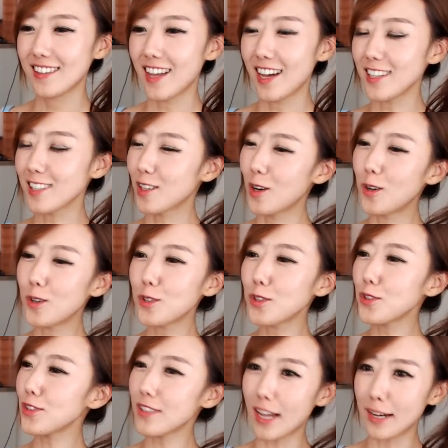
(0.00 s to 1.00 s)
나
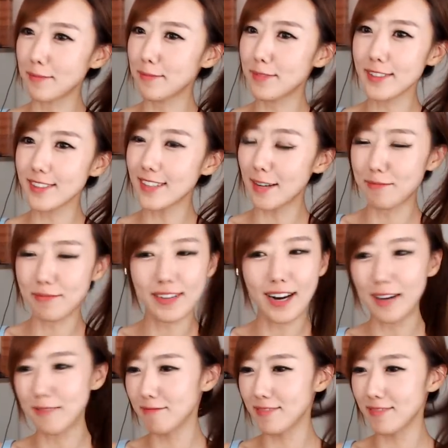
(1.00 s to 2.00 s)
경유는 안 붙,
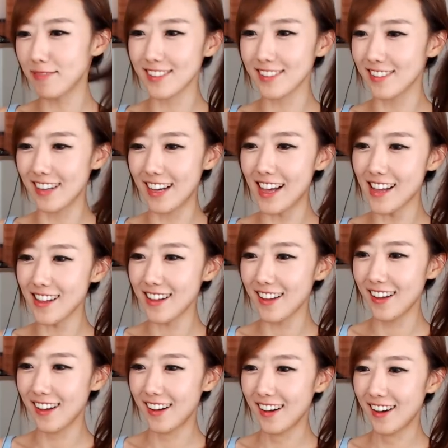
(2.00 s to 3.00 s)
불안 붙는 거야?
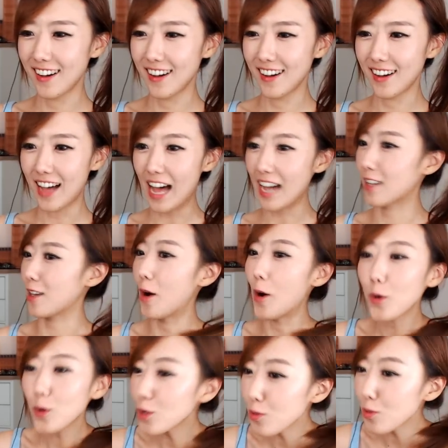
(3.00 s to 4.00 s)
아,
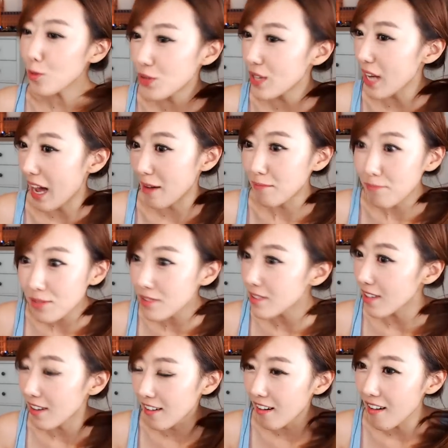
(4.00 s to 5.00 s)
경유는 불이 안
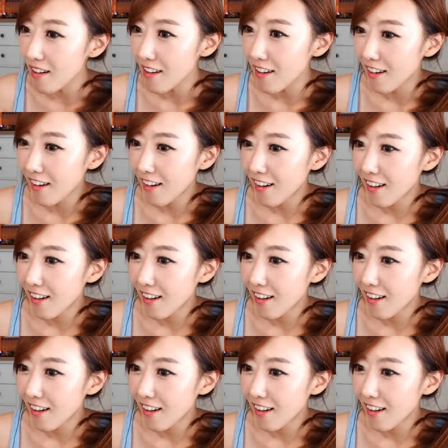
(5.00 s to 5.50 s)
붙어요?